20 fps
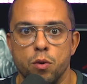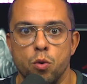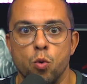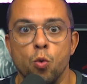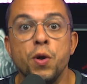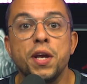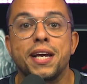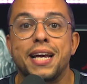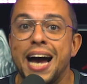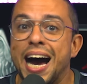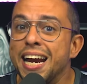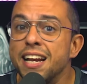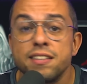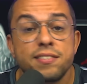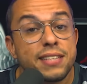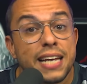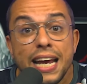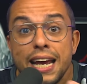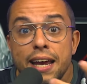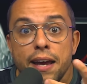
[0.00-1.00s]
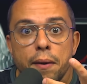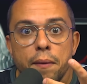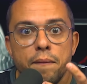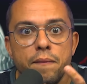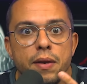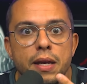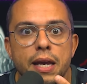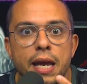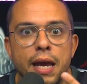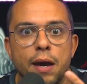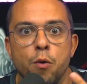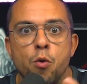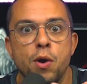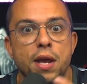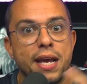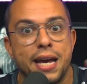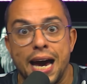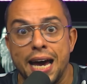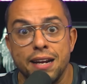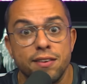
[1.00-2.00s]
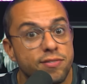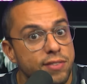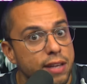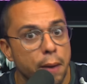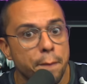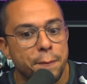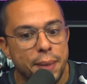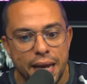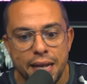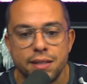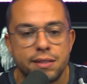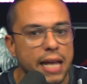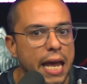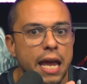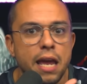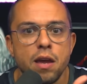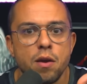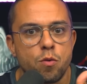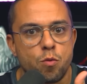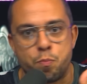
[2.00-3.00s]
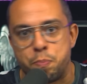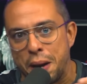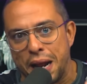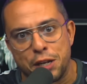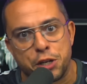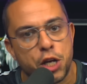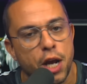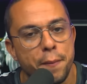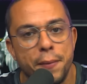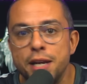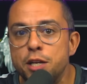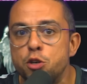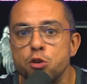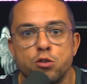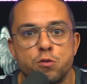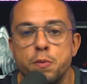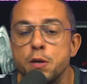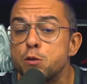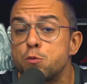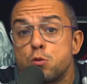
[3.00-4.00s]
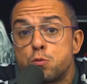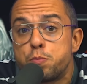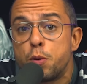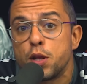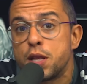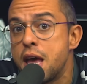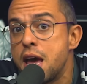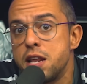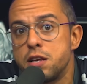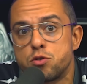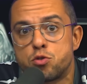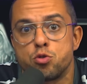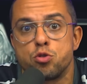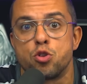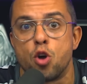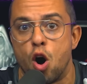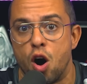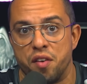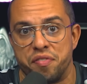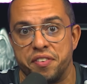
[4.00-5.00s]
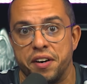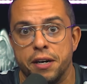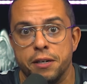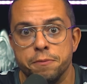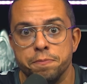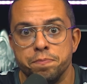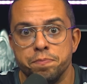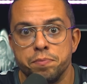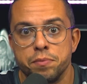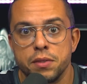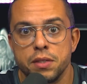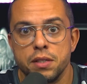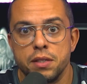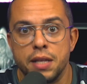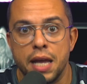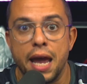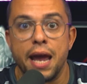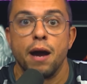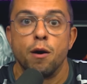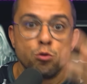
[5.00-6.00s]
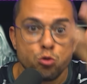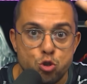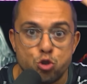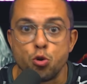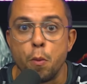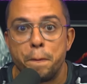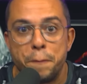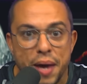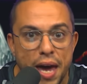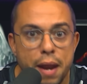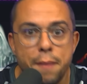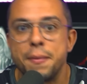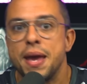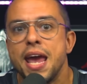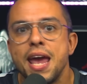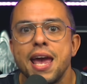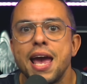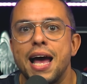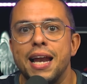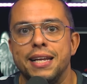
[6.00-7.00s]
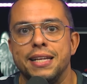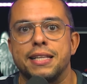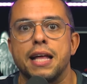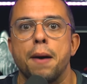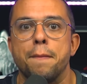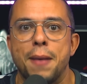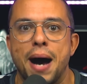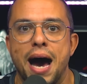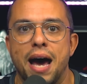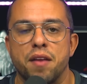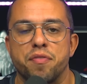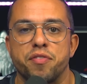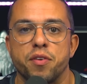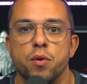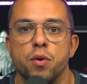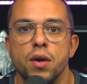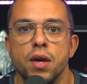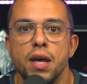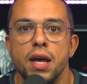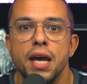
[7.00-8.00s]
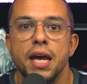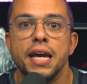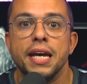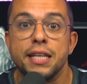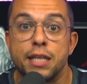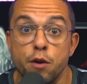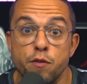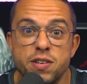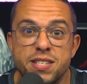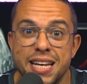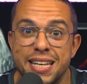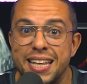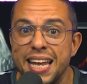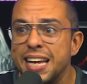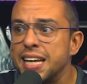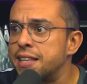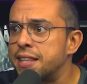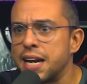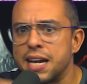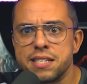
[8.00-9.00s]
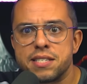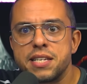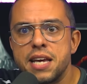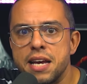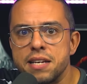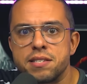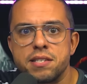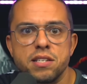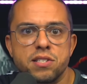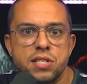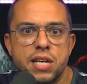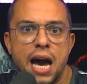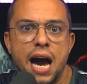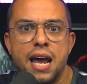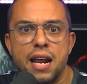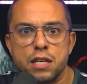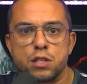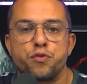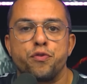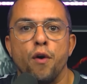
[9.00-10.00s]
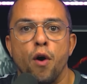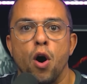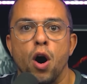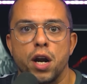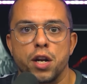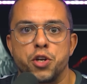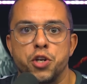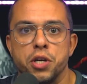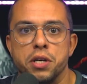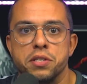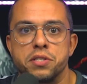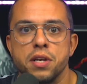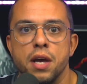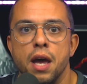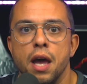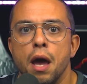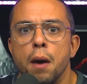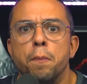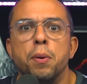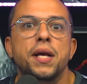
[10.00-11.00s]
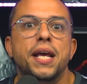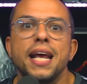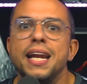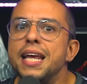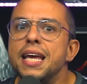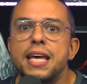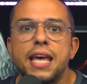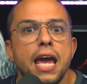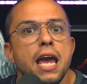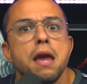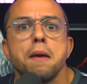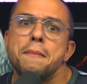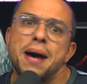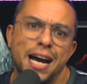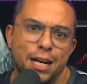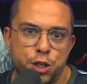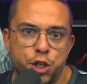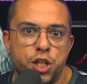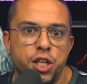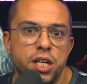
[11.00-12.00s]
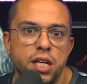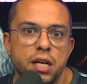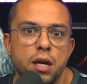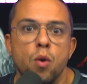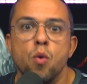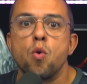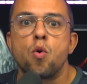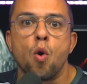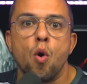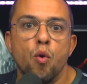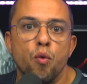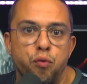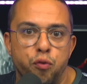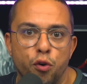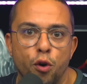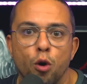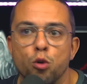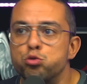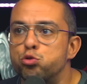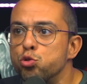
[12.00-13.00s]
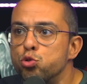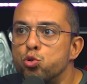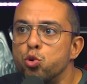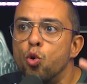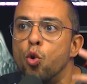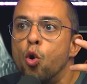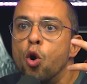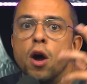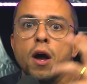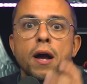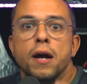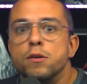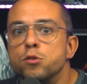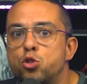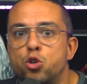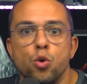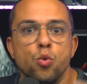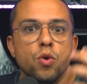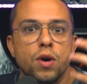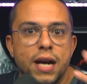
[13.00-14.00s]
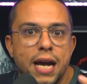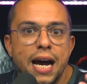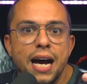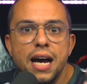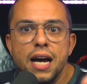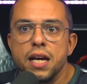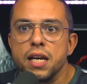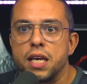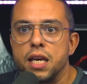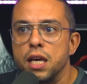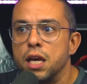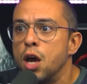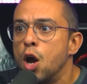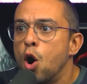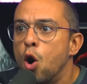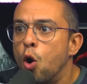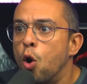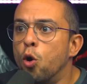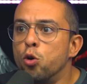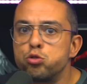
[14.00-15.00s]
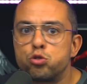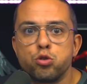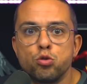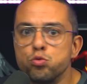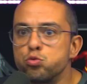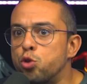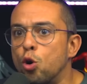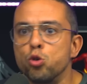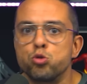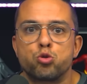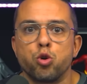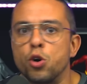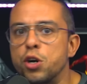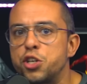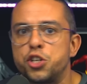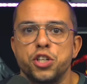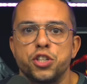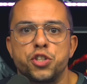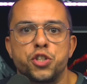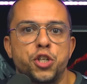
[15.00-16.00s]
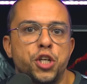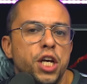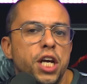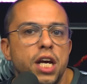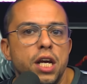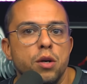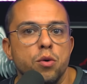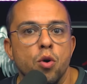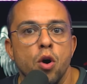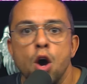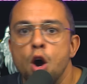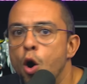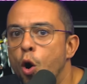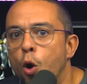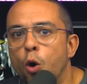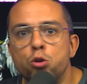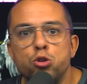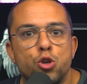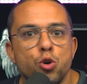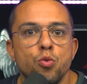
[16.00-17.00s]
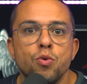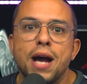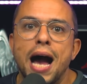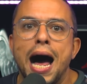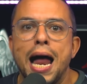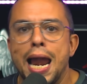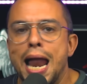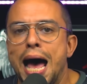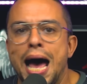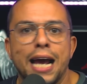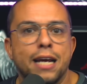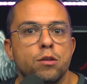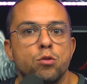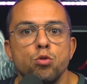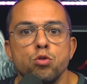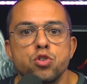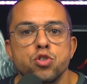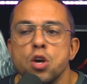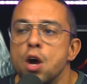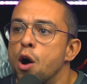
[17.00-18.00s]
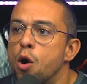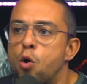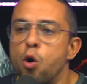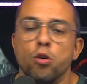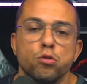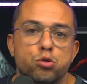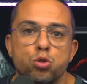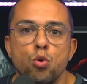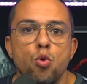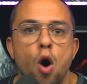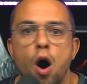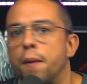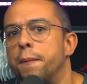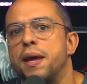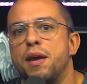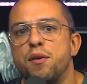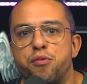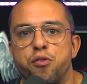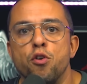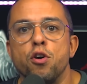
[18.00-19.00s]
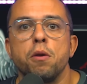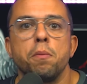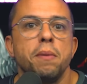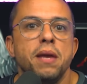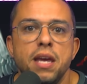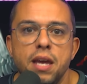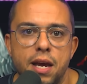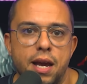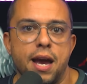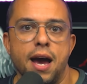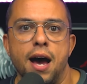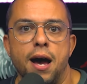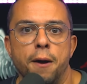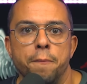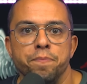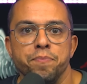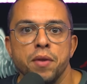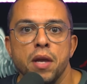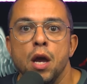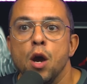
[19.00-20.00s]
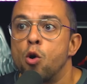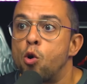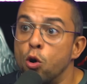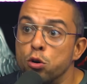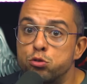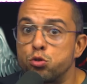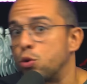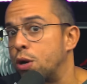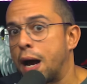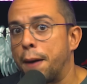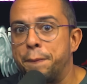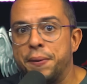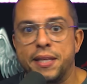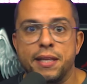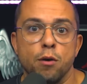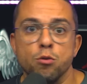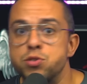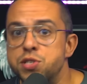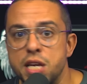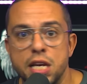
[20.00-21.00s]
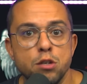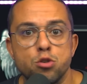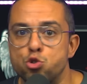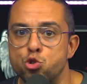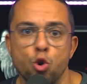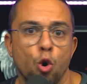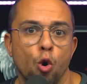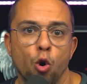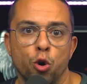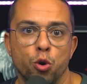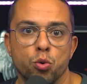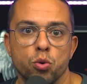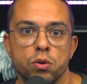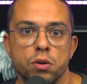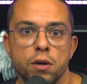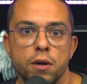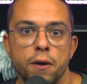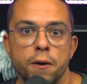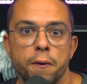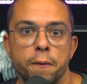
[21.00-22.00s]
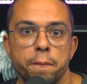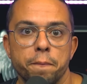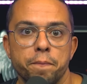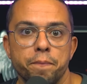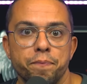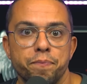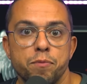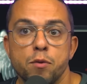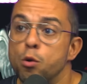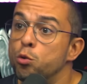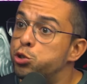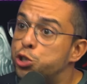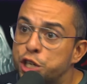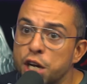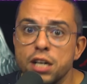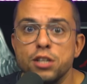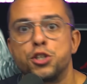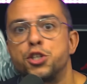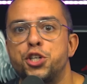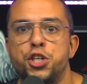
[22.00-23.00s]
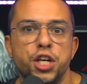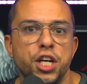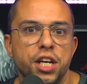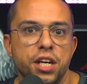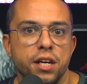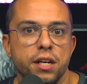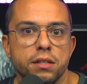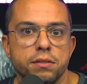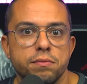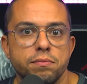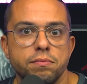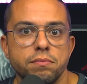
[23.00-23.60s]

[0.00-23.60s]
O Icaris é. O Icaris também tem praticamente os mesmos poderes do Nova né? Um Superman ali da Marvel. Então você tem que trazer esses caras fortes, porque ninguém imagina um confronto do de um Kang ou de um Doutor Destino ou de um Galactus contra o Homem-Formiga, contra o Capitão Sensoro ou o Shang-Chi. O Shang-Chi.